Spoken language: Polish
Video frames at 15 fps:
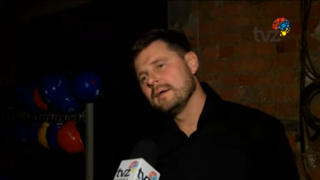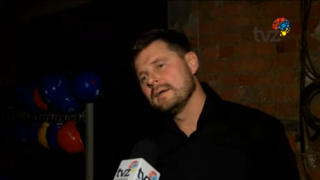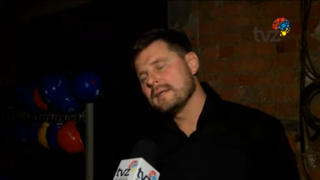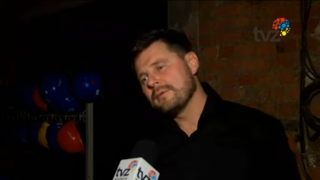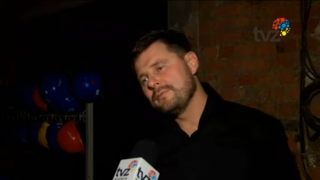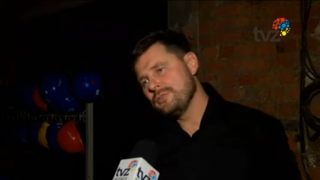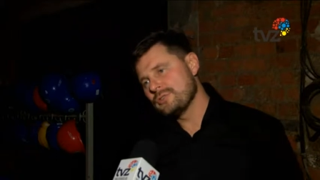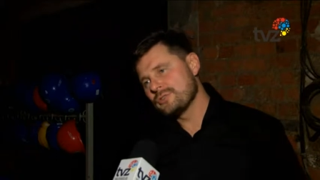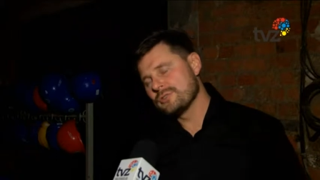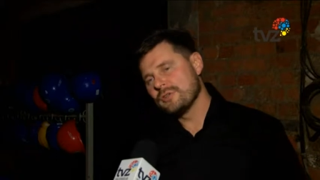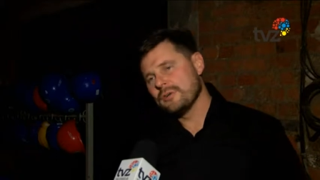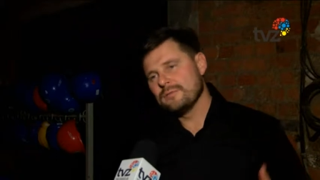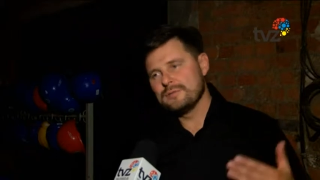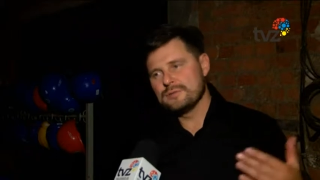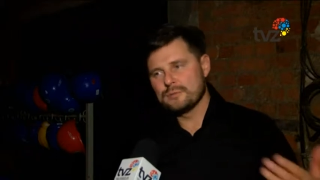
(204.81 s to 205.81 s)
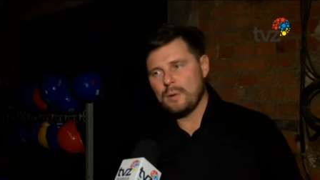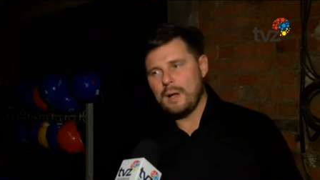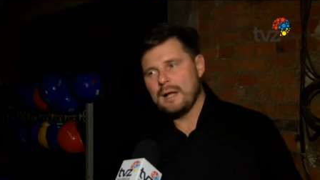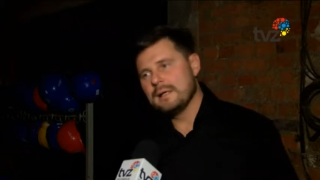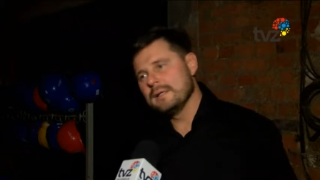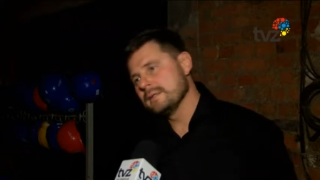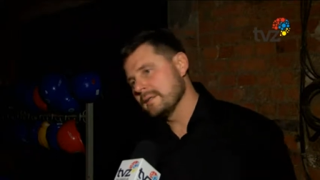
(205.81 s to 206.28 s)

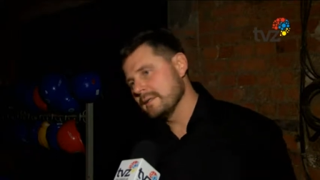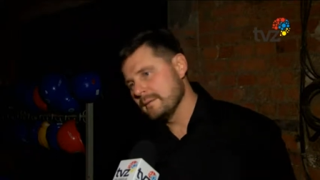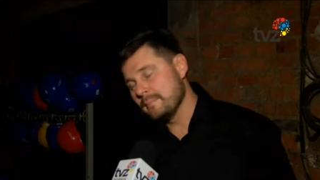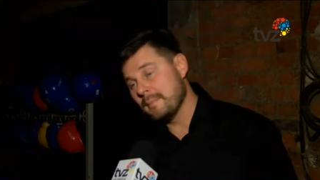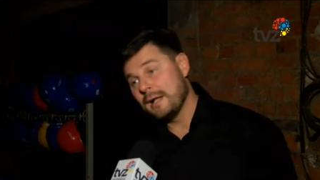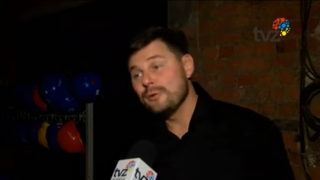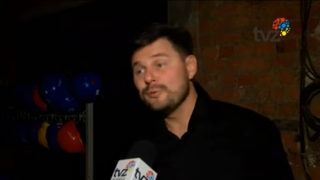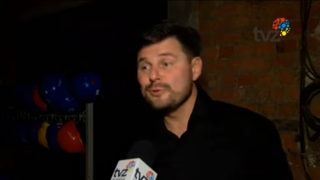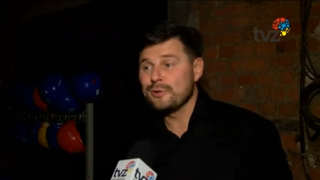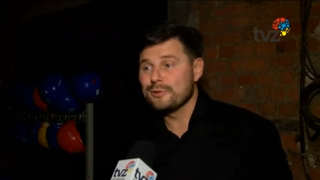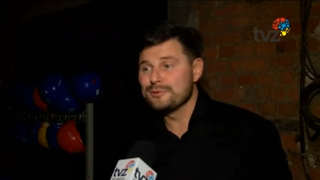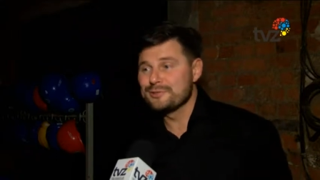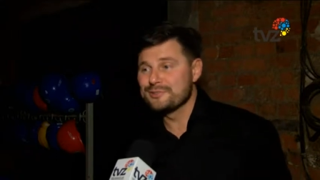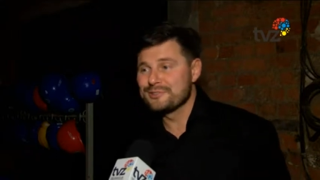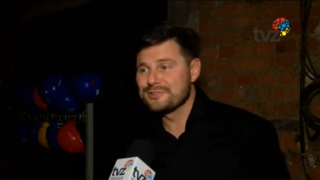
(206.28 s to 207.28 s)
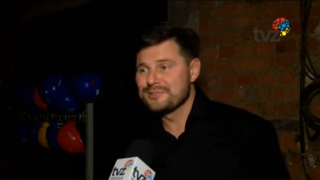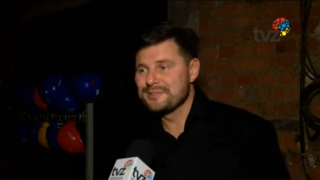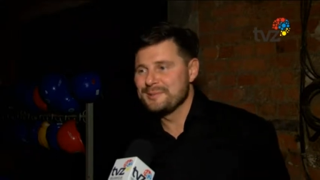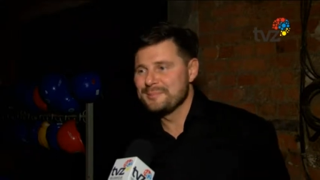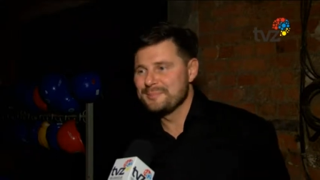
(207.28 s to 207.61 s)
graficzno-wizualnie, malując